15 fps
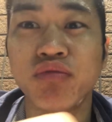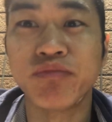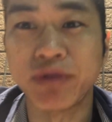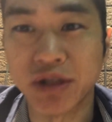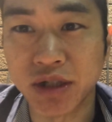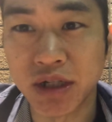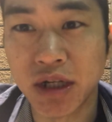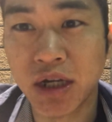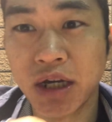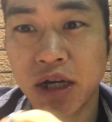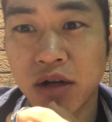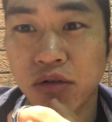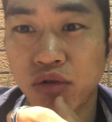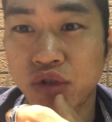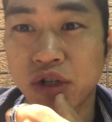みページ
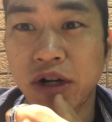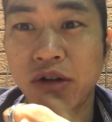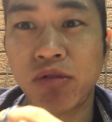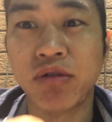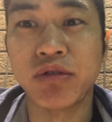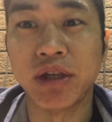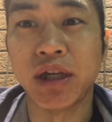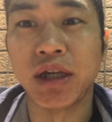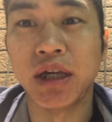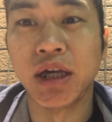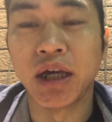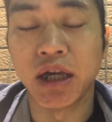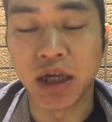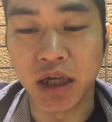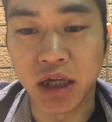こちらの方に、
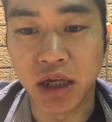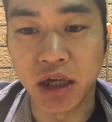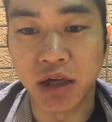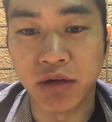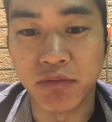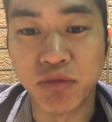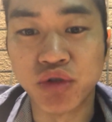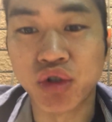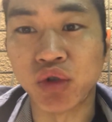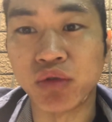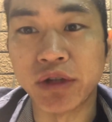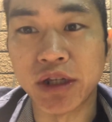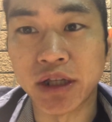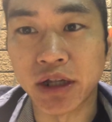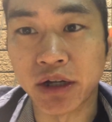えー、申し
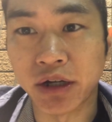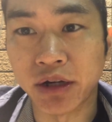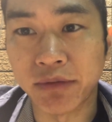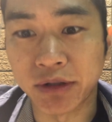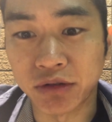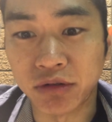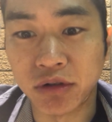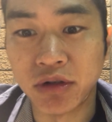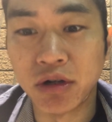込んでいただければと